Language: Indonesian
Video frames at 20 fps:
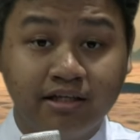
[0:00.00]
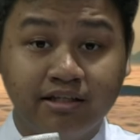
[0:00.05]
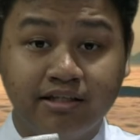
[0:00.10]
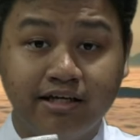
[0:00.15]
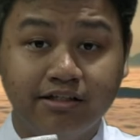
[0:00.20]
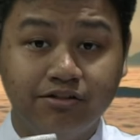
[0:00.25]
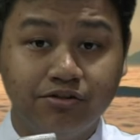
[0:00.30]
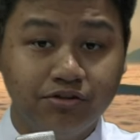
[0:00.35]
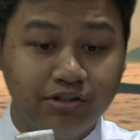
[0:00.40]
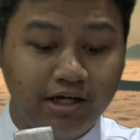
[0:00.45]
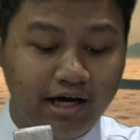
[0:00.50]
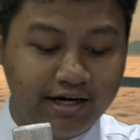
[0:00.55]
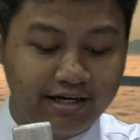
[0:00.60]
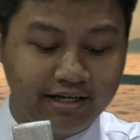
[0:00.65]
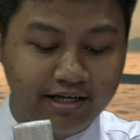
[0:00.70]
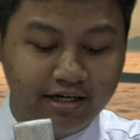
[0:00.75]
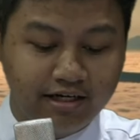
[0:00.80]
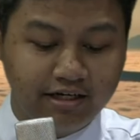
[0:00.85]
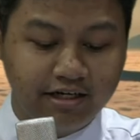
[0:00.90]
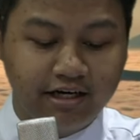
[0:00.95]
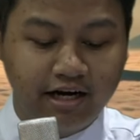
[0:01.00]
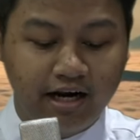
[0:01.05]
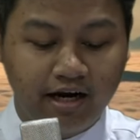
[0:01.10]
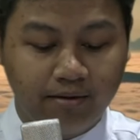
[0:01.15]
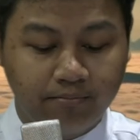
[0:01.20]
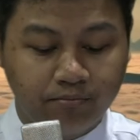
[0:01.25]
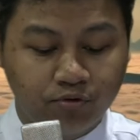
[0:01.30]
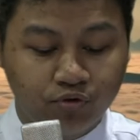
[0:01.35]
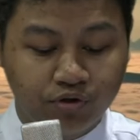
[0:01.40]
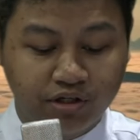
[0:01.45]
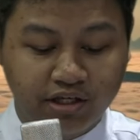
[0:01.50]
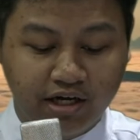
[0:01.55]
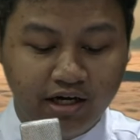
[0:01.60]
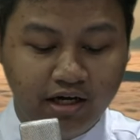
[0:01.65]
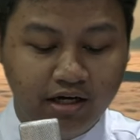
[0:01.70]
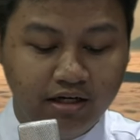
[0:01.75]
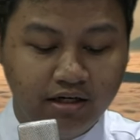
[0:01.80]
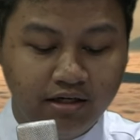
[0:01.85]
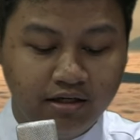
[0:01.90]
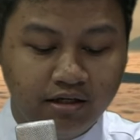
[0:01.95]
Yesus hadir di dalam
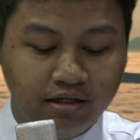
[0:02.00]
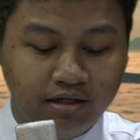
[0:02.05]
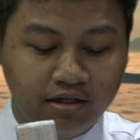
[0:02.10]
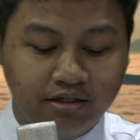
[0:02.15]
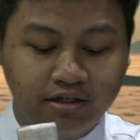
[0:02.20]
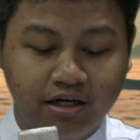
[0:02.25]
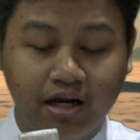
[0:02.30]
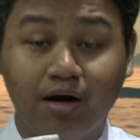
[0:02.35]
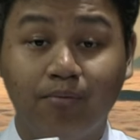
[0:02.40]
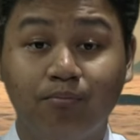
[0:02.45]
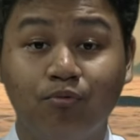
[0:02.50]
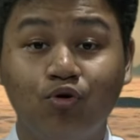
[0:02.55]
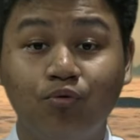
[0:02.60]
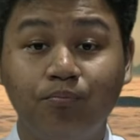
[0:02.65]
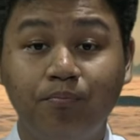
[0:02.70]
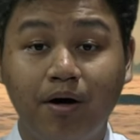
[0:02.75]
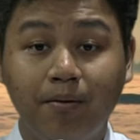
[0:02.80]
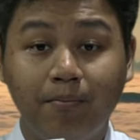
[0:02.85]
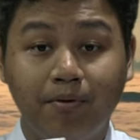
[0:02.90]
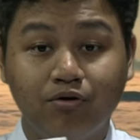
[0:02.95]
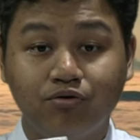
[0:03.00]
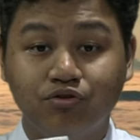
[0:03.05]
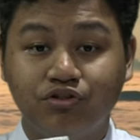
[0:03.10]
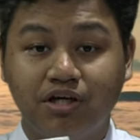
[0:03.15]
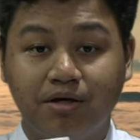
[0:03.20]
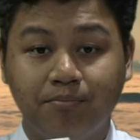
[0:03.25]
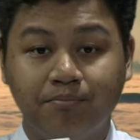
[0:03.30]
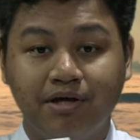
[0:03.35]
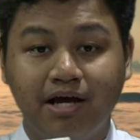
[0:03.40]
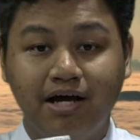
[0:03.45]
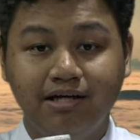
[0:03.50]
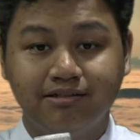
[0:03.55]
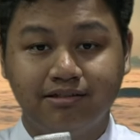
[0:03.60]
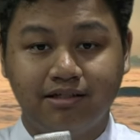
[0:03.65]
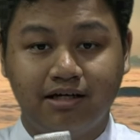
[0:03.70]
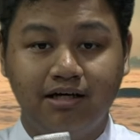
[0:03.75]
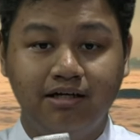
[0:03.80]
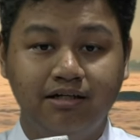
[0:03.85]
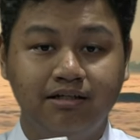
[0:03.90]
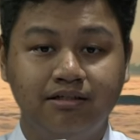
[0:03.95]
dunia dalam rupa manusia
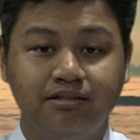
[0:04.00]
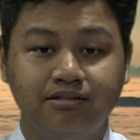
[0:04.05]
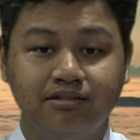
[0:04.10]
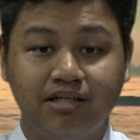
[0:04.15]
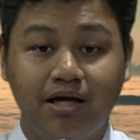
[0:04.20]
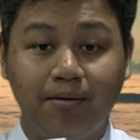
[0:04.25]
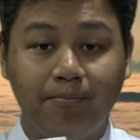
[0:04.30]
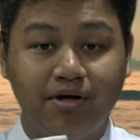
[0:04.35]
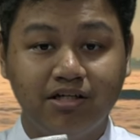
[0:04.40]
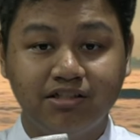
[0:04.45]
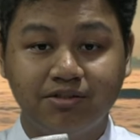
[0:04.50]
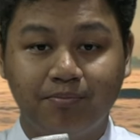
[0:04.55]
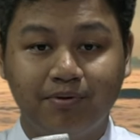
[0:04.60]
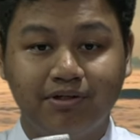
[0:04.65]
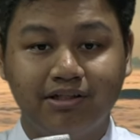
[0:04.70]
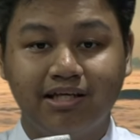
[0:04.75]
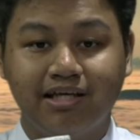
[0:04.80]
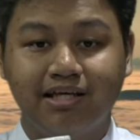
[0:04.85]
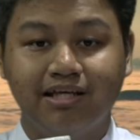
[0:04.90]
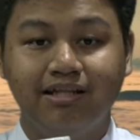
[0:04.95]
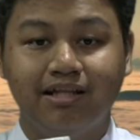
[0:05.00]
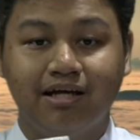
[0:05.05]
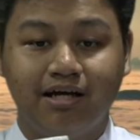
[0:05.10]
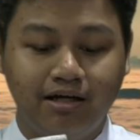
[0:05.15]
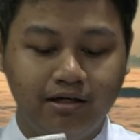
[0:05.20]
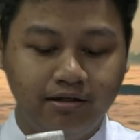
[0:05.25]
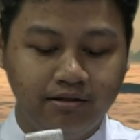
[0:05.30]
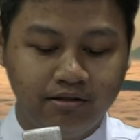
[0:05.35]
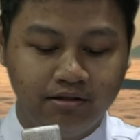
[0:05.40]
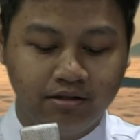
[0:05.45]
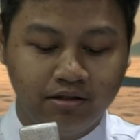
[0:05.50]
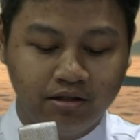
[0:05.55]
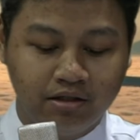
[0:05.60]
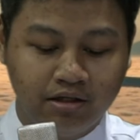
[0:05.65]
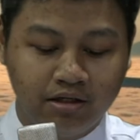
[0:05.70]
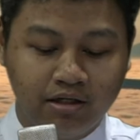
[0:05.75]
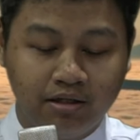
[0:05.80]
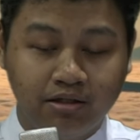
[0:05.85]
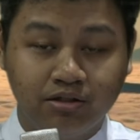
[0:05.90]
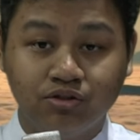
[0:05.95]
biasa, sama seperti kita,
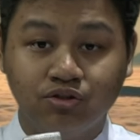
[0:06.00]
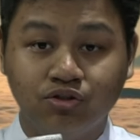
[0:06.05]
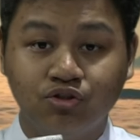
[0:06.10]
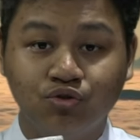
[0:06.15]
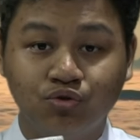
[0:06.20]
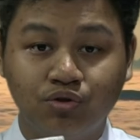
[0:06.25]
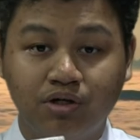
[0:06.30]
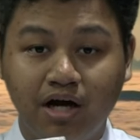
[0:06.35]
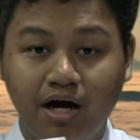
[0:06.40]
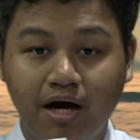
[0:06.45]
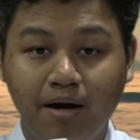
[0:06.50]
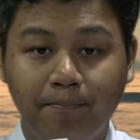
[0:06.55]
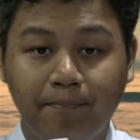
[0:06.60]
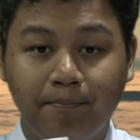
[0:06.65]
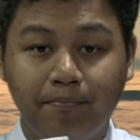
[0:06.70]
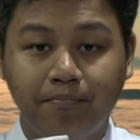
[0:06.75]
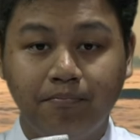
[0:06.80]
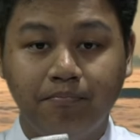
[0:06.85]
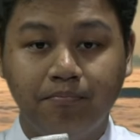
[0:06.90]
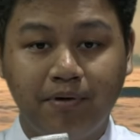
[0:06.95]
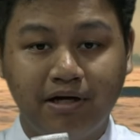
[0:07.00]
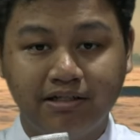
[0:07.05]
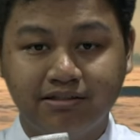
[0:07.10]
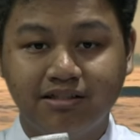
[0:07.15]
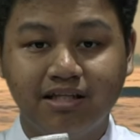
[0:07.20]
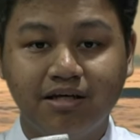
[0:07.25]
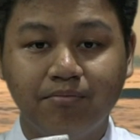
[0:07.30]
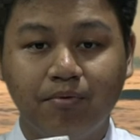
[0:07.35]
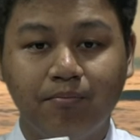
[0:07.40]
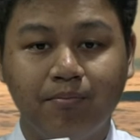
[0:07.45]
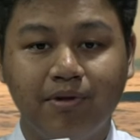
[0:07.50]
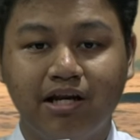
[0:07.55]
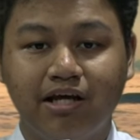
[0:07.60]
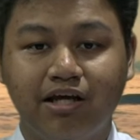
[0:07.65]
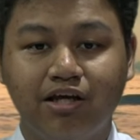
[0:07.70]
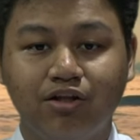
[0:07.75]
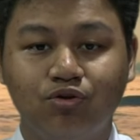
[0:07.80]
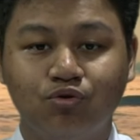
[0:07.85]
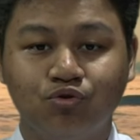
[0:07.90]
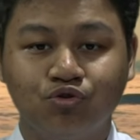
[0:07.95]
juga pasti
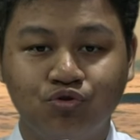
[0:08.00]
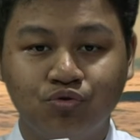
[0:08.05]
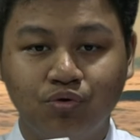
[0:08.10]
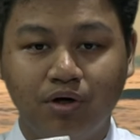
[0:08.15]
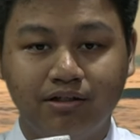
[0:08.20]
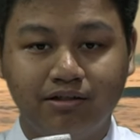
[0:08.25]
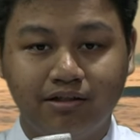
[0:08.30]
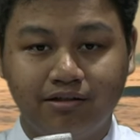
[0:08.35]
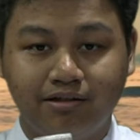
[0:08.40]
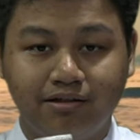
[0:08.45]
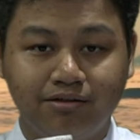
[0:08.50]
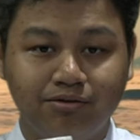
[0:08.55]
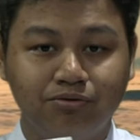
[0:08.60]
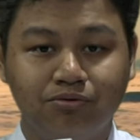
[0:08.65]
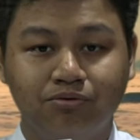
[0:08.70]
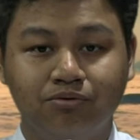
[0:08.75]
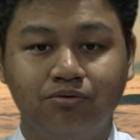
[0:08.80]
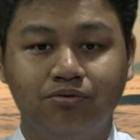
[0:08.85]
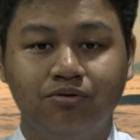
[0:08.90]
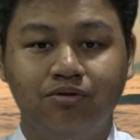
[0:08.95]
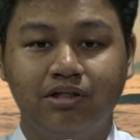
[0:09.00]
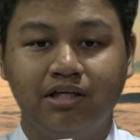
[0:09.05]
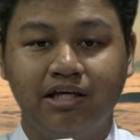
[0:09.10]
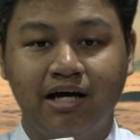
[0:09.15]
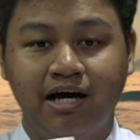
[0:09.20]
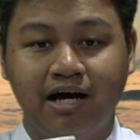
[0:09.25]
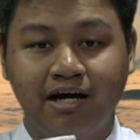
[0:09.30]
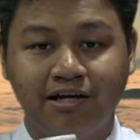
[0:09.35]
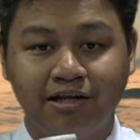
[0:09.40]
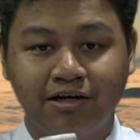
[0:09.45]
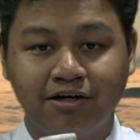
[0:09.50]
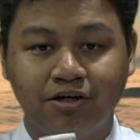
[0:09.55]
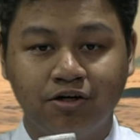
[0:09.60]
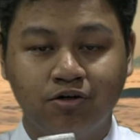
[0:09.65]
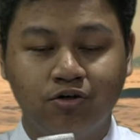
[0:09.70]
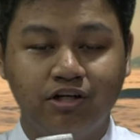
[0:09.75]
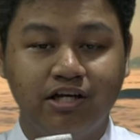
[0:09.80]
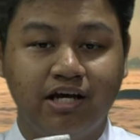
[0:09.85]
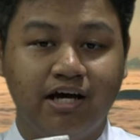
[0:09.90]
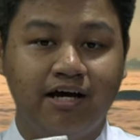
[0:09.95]
memiliki tujuan tertentu ia hadir di
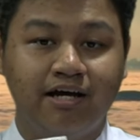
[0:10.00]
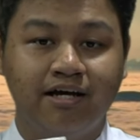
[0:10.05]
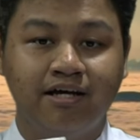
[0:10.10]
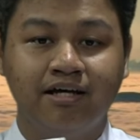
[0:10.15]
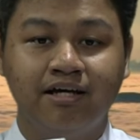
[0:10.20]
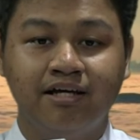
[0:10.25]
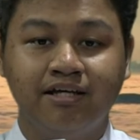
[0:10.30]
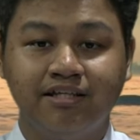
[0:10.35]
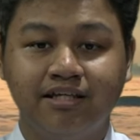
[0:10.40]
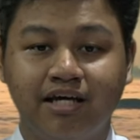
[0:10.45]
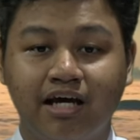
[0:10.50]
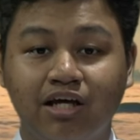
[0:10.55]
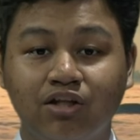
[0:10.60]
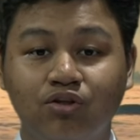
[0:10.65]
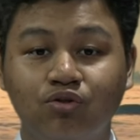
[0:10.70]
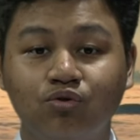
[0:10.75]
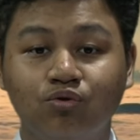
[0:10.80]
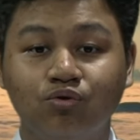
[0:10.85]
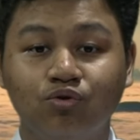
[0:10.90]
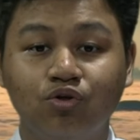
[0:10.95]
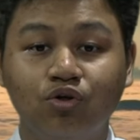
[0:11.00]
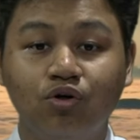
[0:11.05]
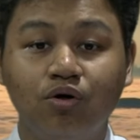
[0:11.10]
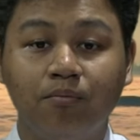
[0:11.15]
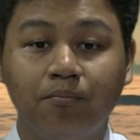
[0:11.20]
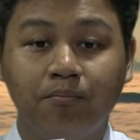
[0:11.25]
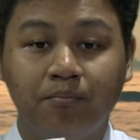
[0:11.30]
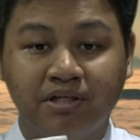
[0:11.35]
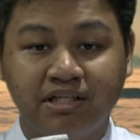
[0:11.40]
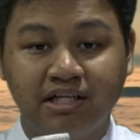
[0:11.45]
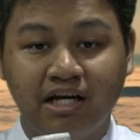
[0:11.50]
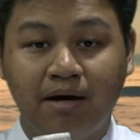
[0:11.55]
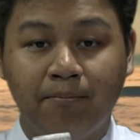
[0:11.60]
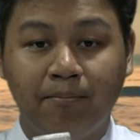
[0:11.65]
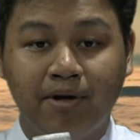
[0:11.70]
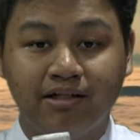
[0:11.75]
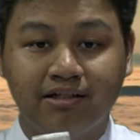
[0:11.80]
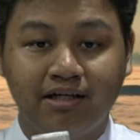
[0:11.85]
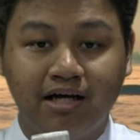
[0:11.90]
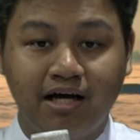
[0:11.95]
dunia yaitu untuk
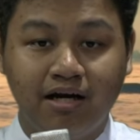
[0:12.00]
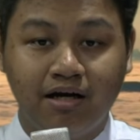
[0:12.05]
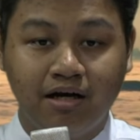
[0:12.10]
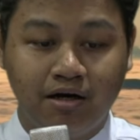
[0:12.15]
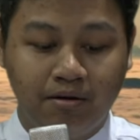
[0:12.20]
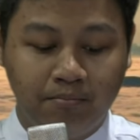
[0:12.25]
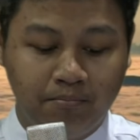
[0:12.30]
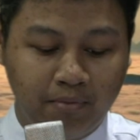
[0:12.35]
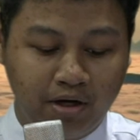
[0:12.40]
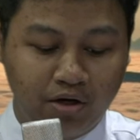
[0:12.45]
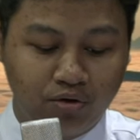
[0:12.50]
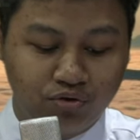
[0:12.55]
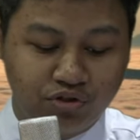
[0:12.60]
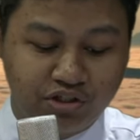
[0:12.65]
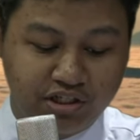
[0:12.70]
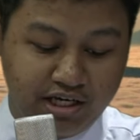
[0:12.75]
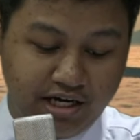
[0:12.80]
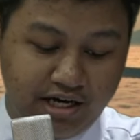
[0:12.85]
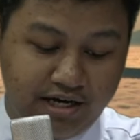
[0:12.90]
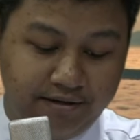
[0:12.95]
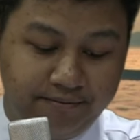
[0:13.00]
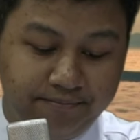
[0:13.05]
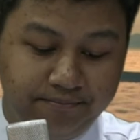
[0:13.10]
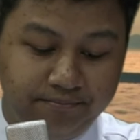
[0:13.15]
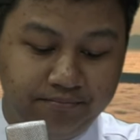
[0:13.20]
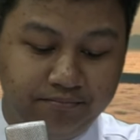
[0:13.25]
menyelamatkan manusia,